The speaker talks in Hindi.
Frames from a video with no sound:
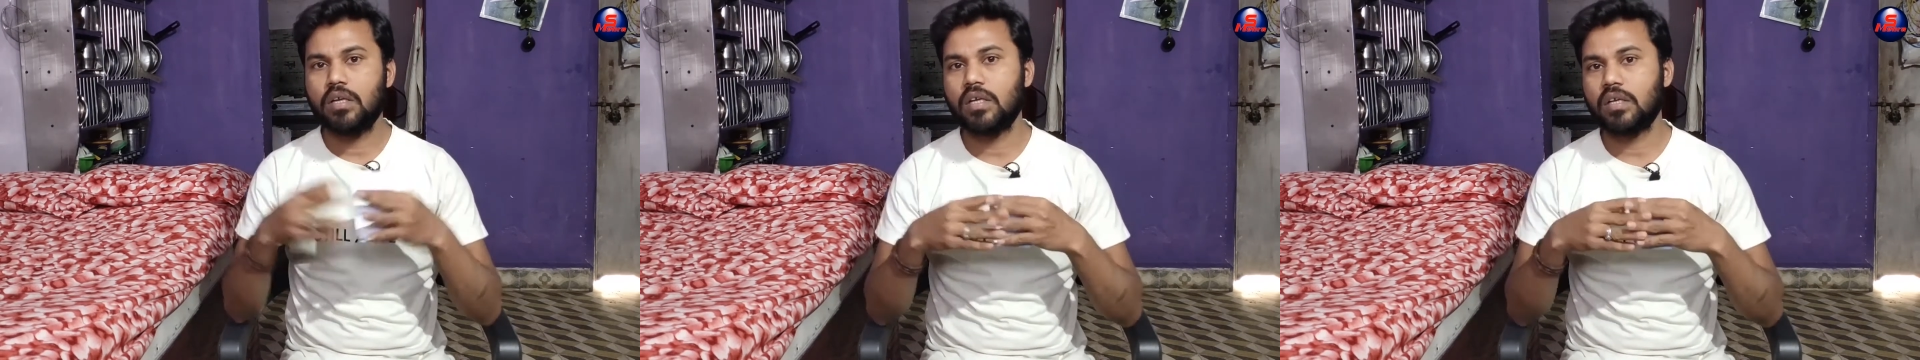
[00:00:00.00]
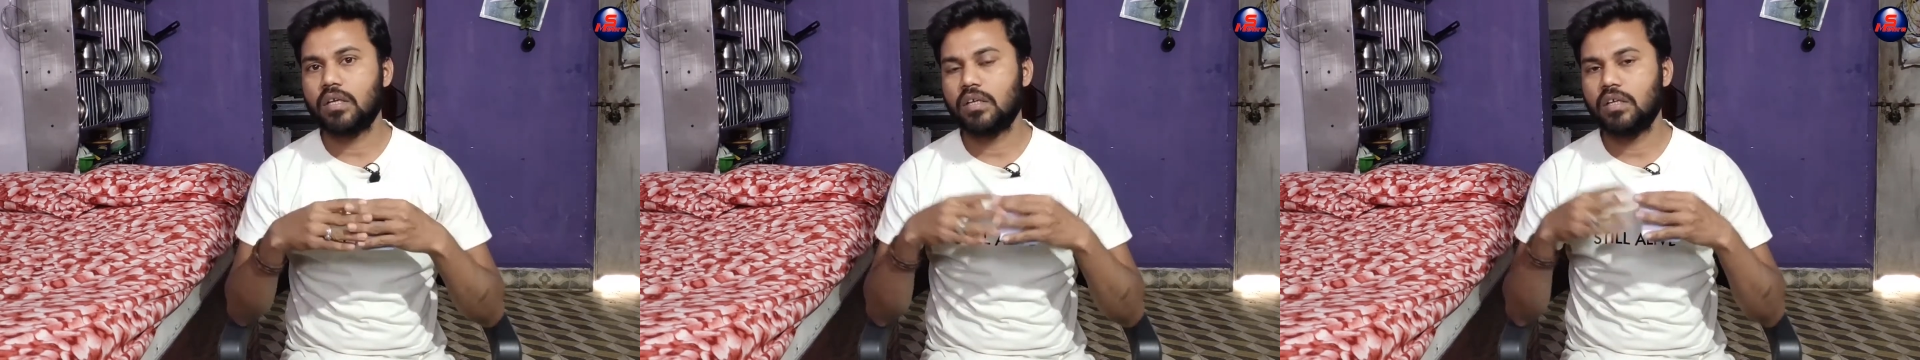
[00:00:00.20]

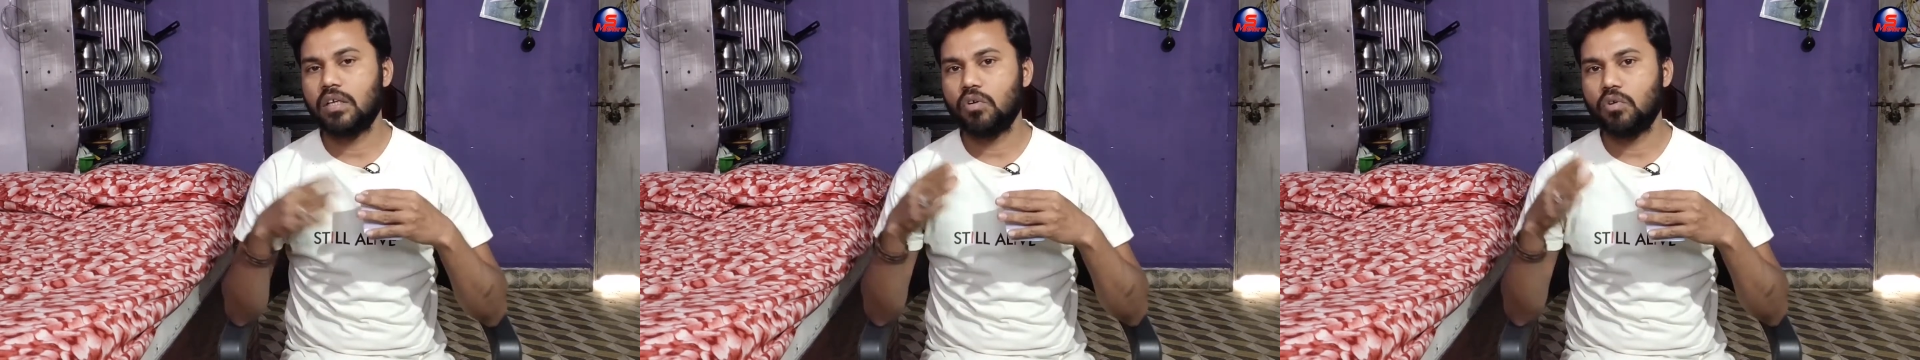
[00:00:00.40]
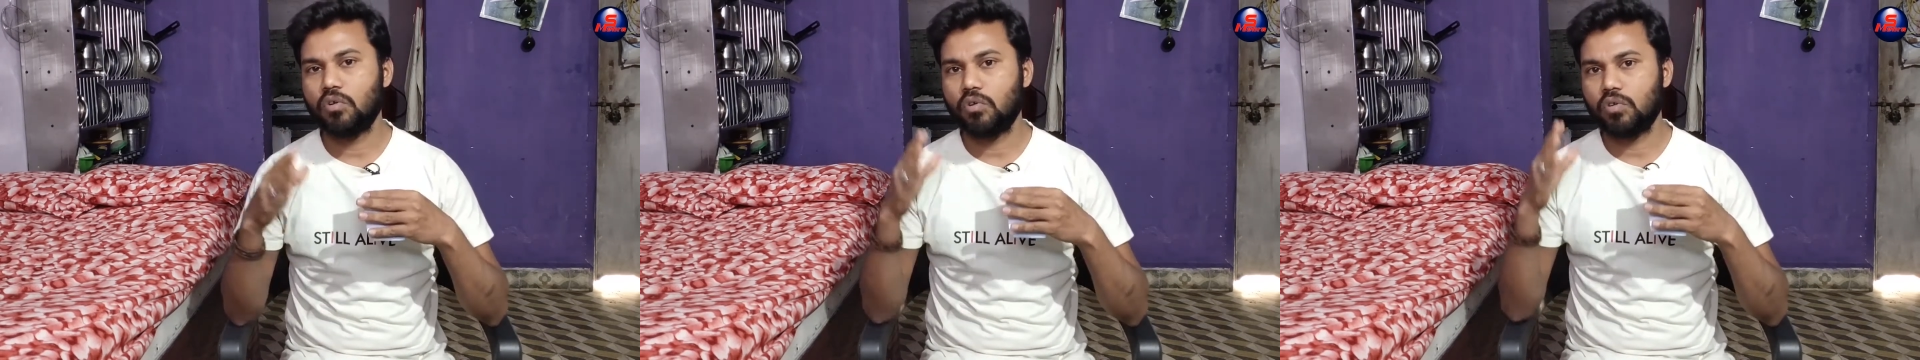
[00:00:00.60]
लेकिन
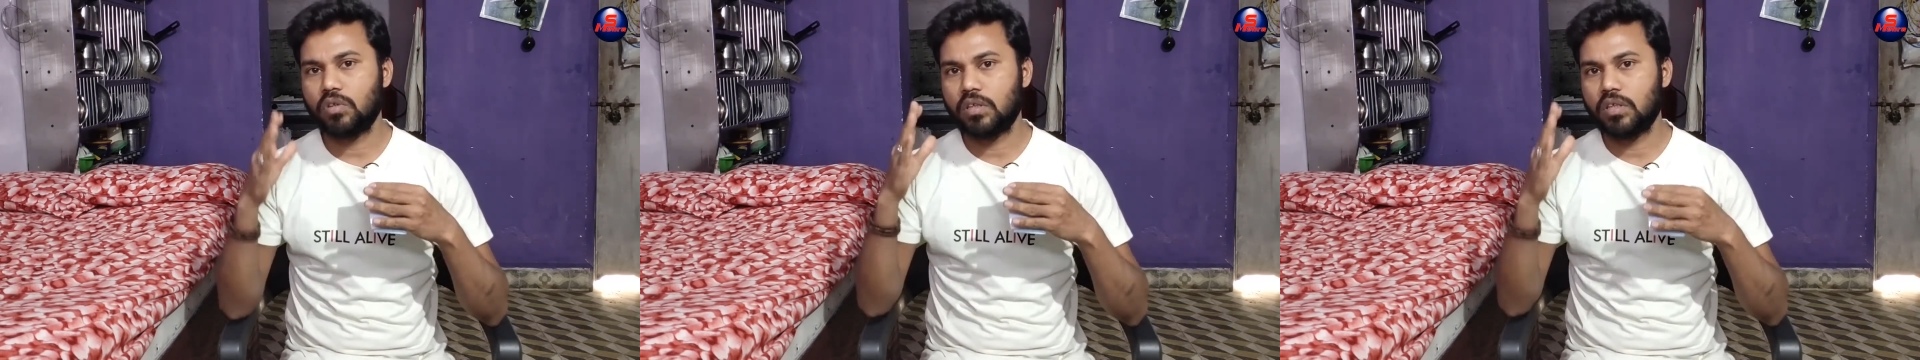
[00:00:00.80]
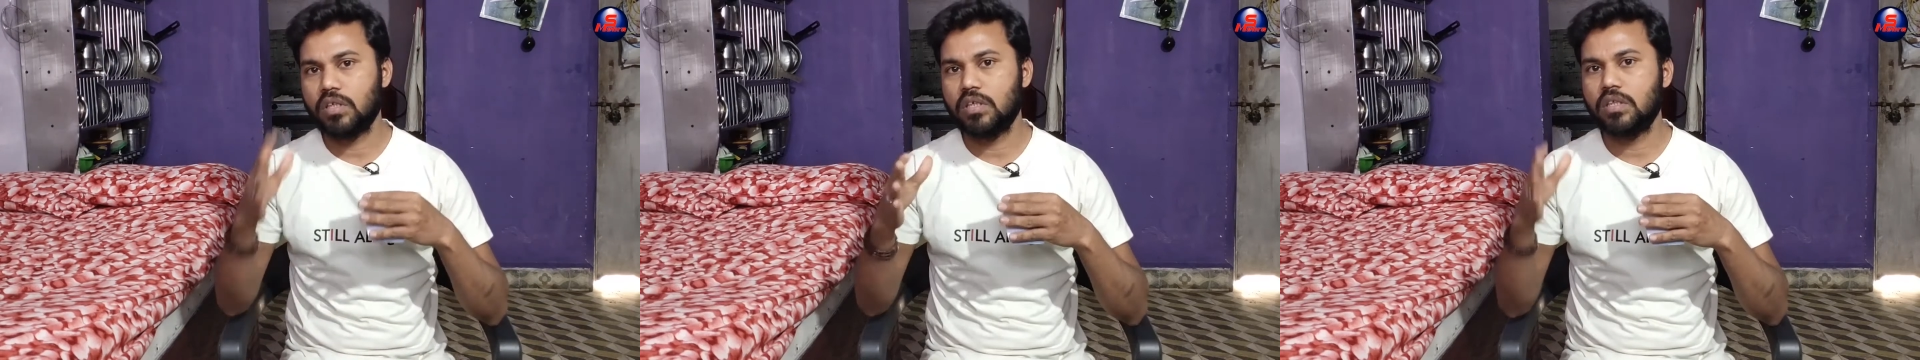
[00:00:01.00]
ये लोग को
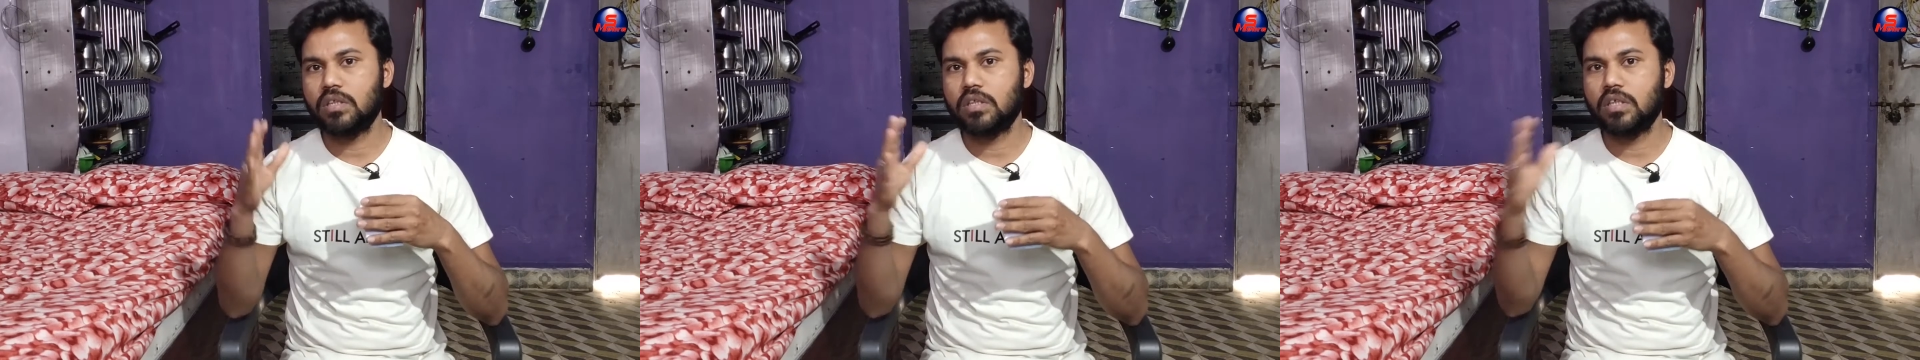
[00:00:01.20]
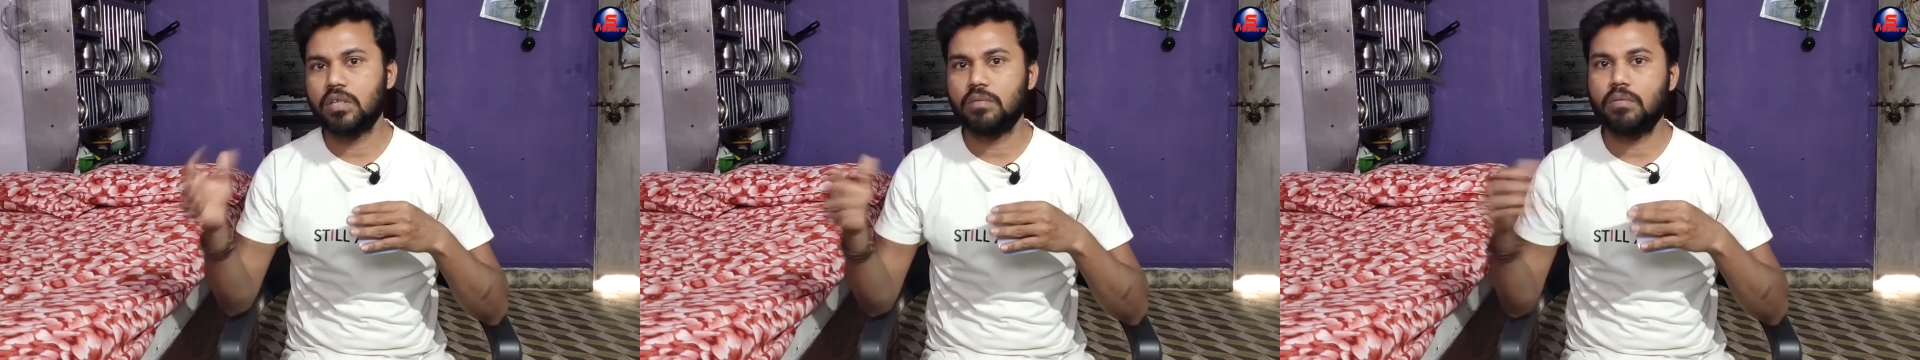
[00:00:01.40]
तीन
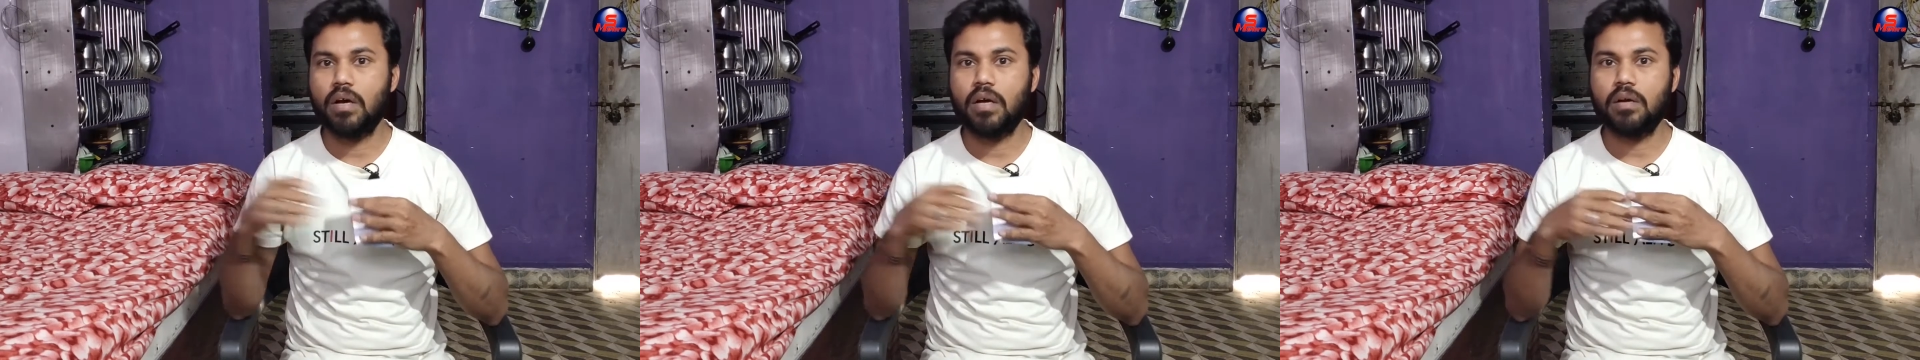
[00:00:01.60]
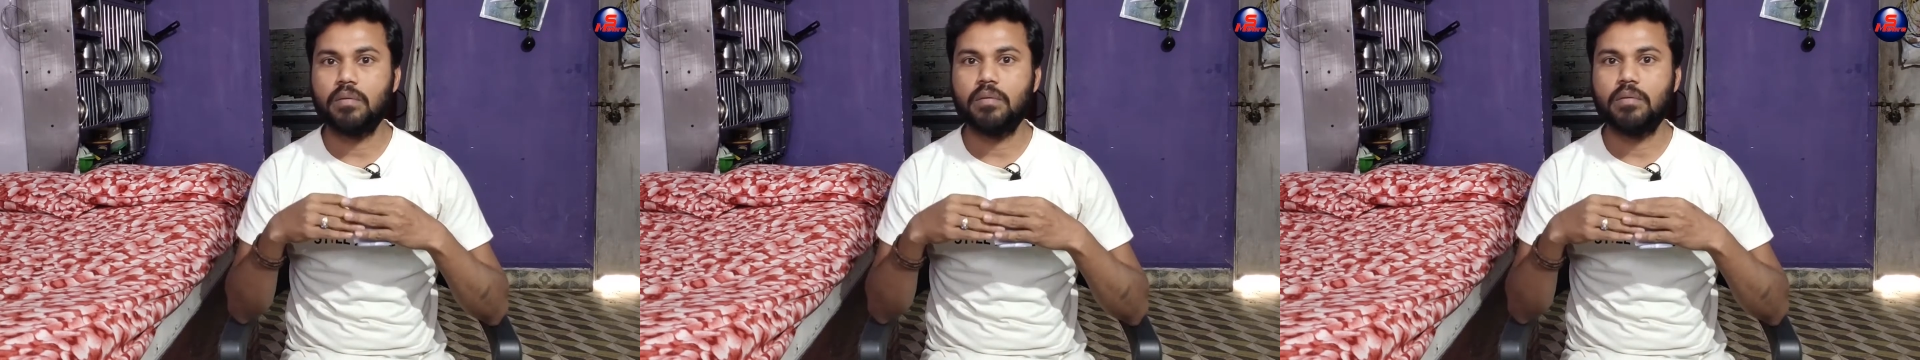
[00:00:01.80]
तीन
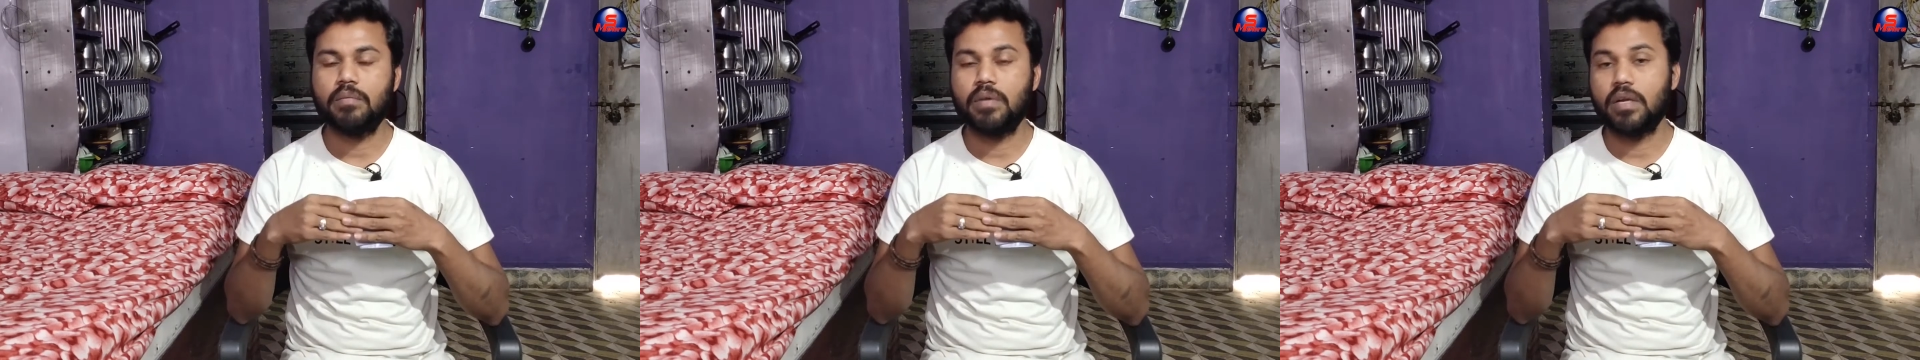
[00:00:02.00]
बार